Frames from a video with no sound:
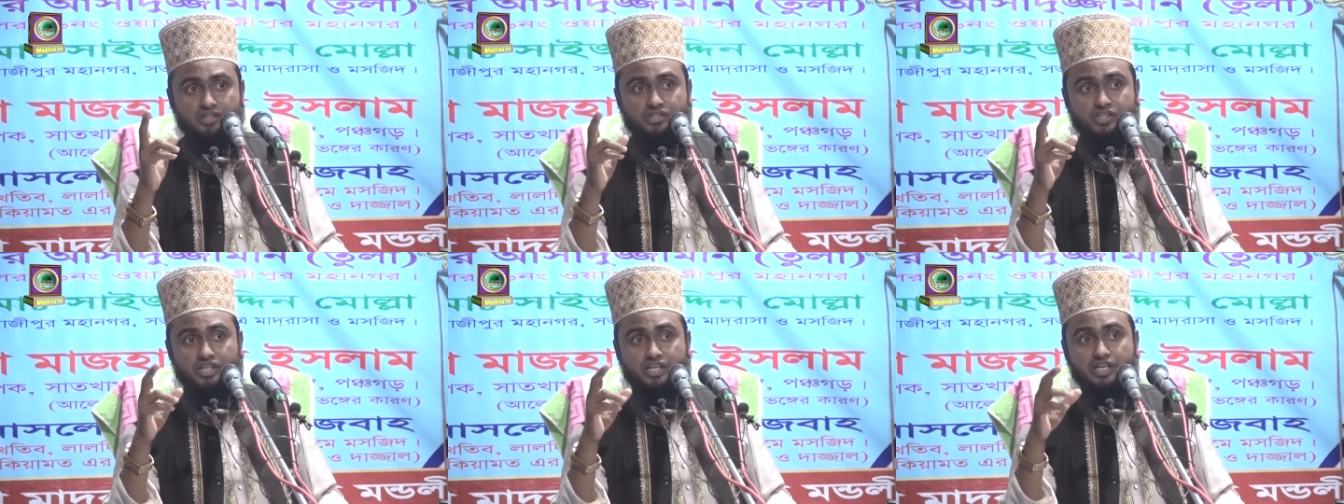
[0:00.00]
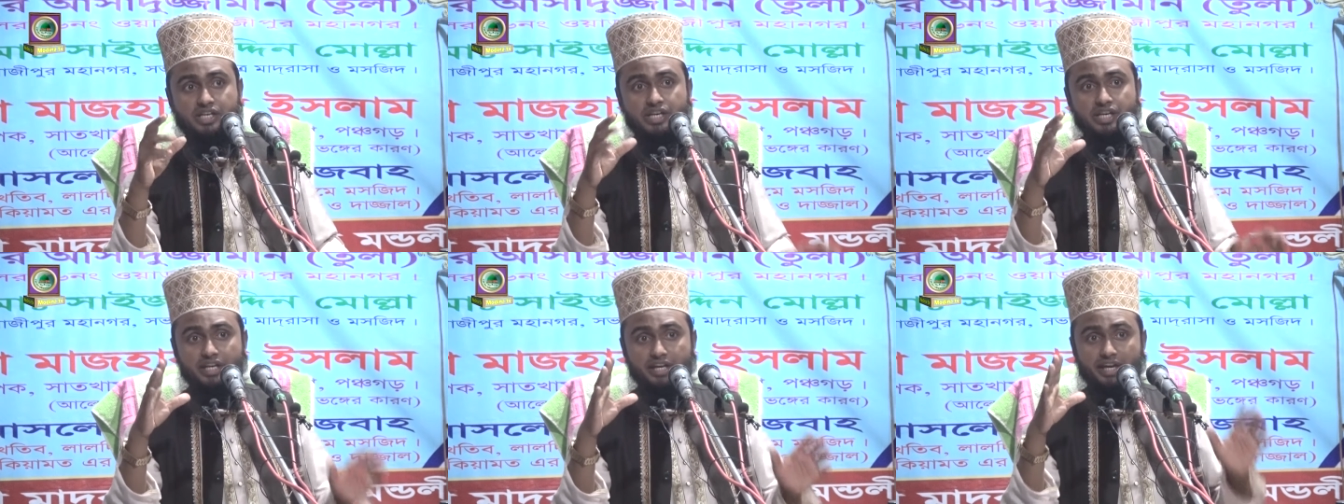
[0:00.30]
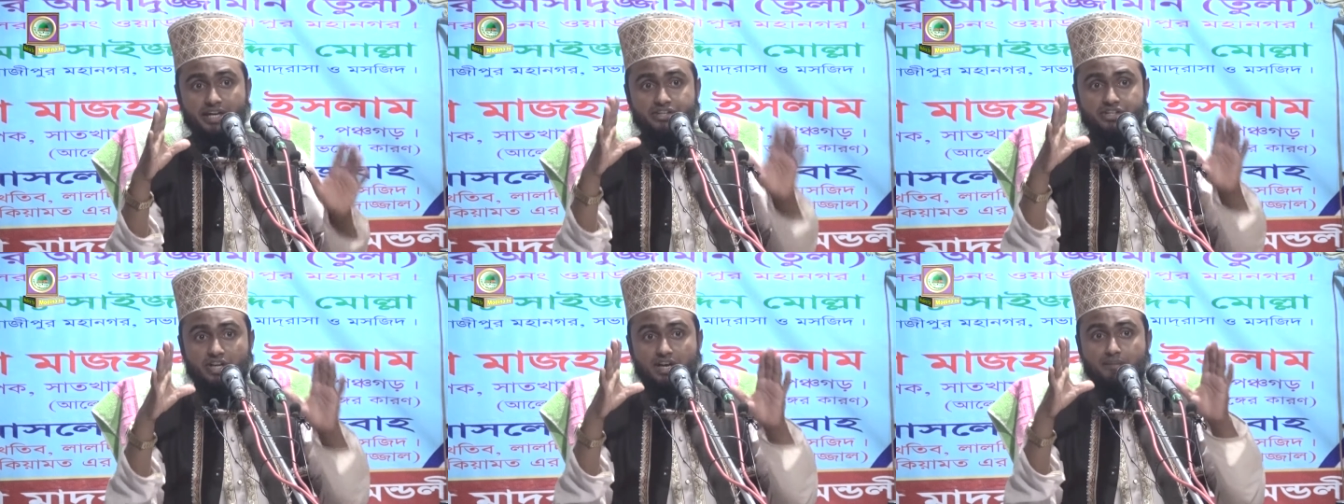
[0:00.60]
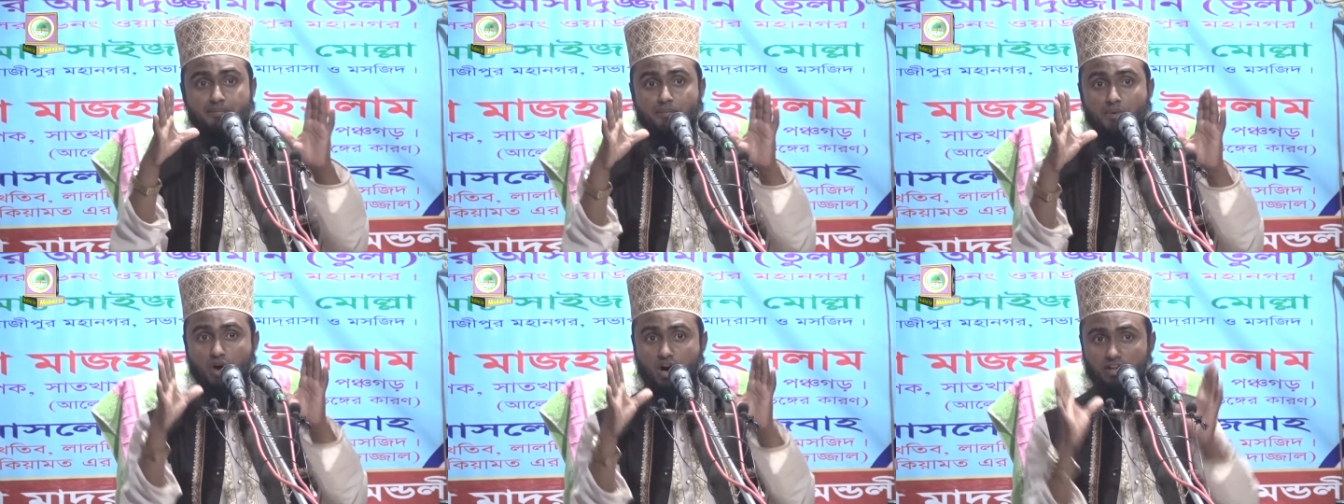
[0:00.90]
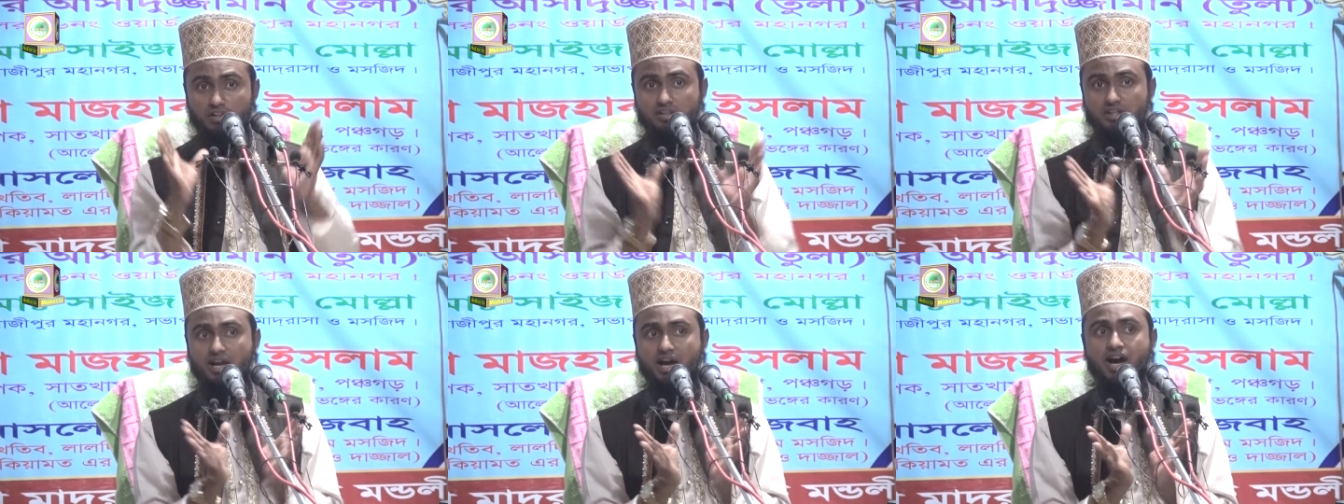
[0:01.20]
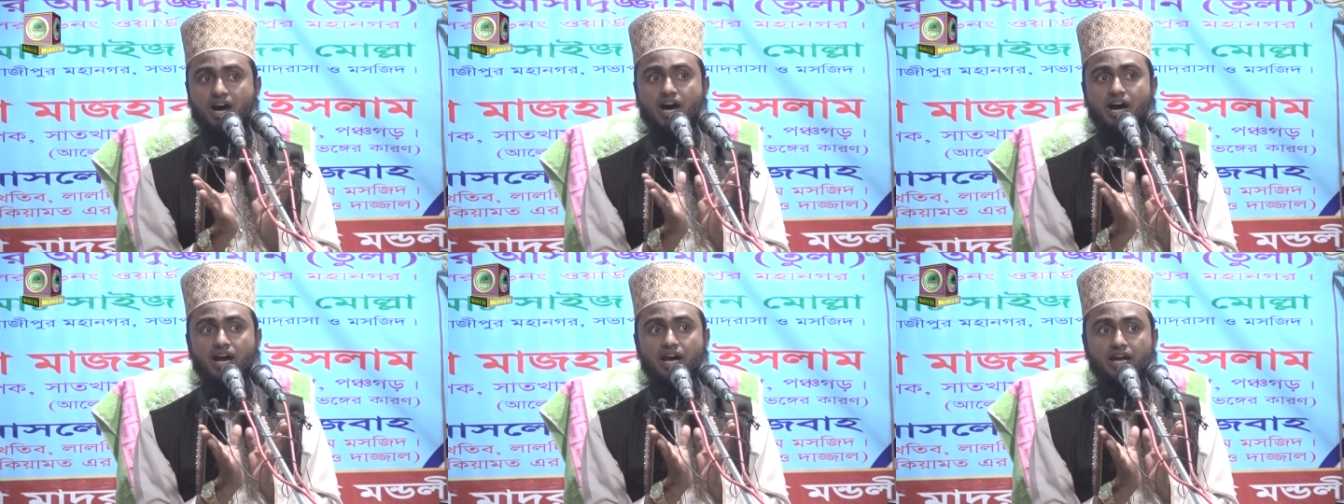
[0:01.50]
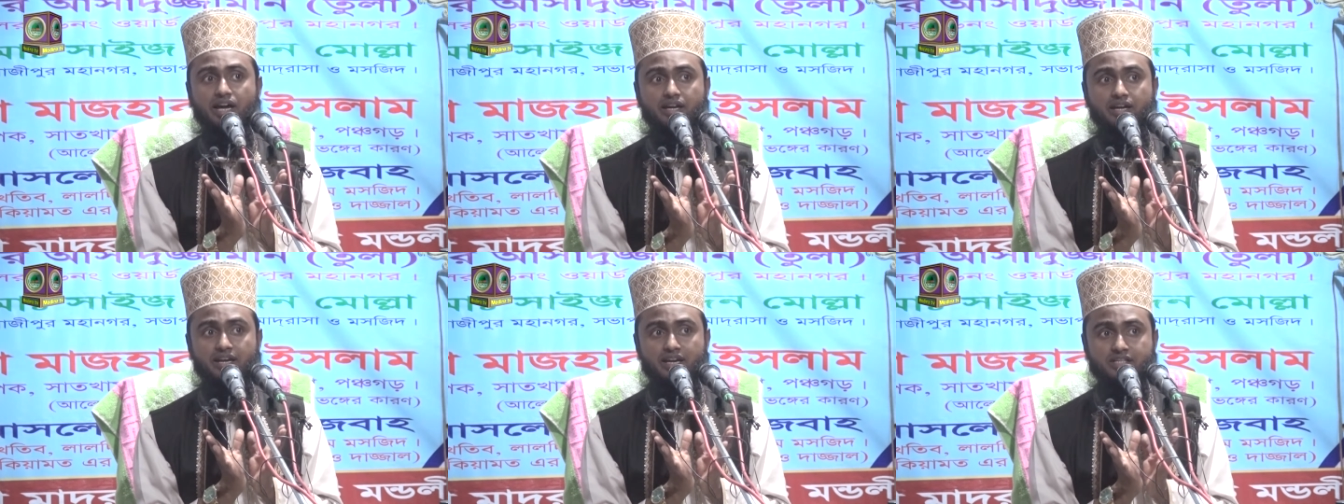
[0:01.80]
যে এই যারা মদ খায়
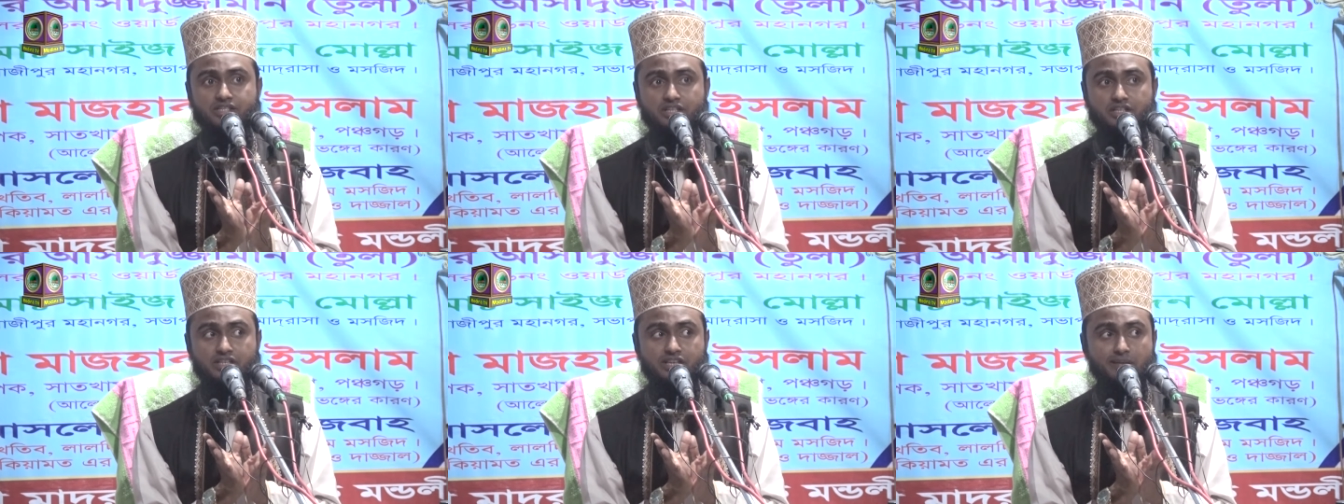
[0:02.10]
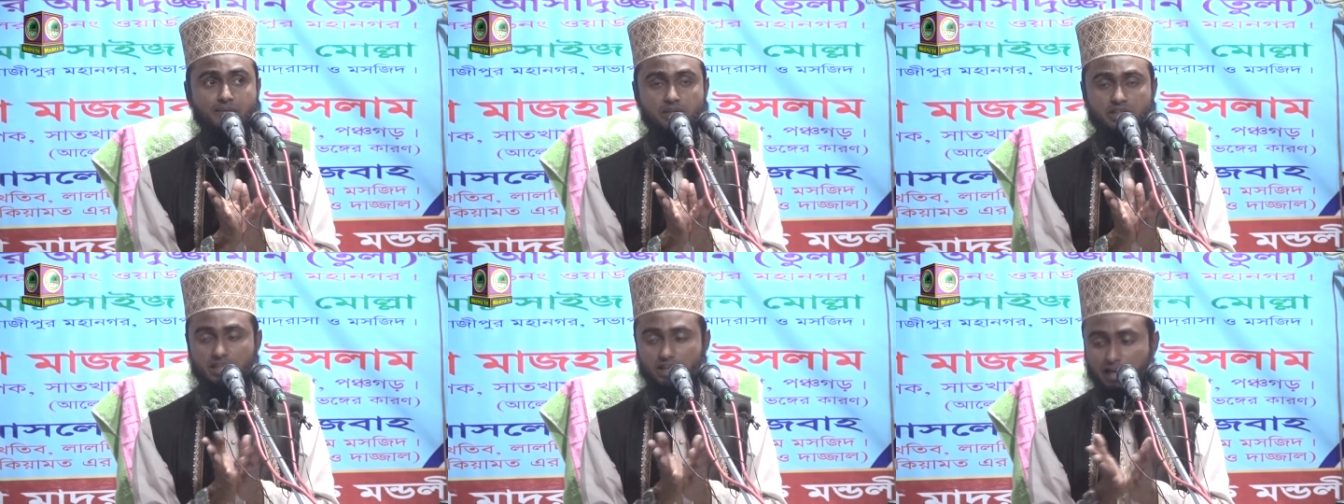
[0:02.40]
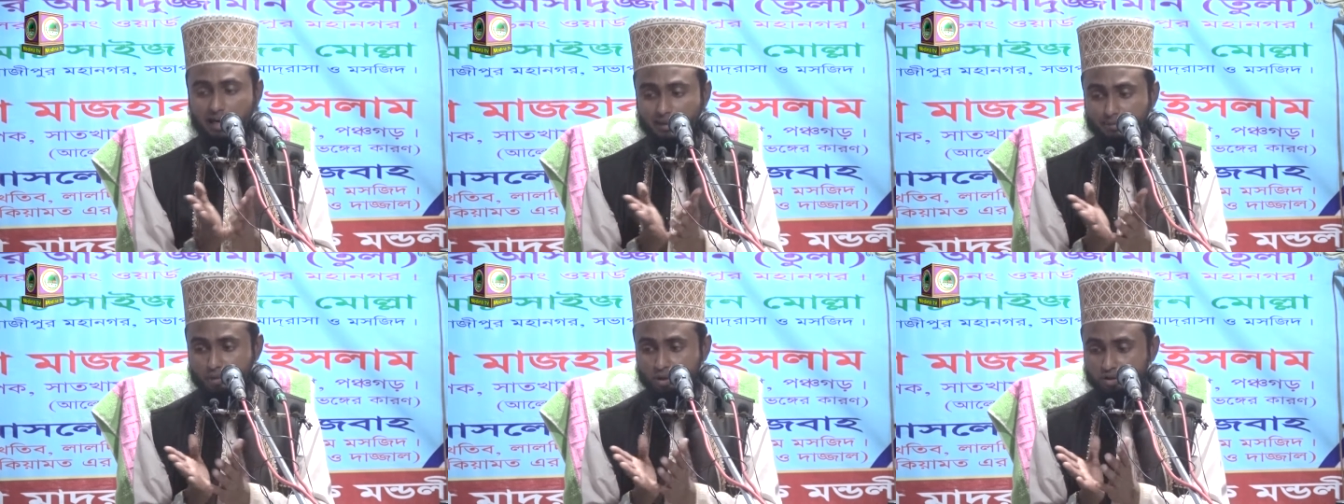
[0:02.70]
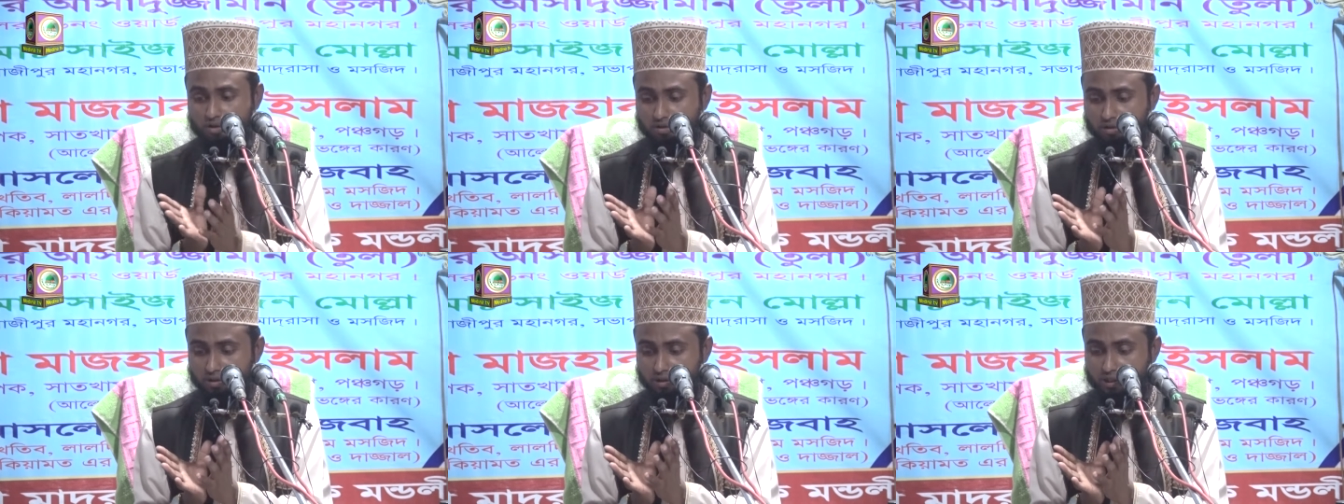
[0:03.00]
এরা যে কিয়ামতের আলামত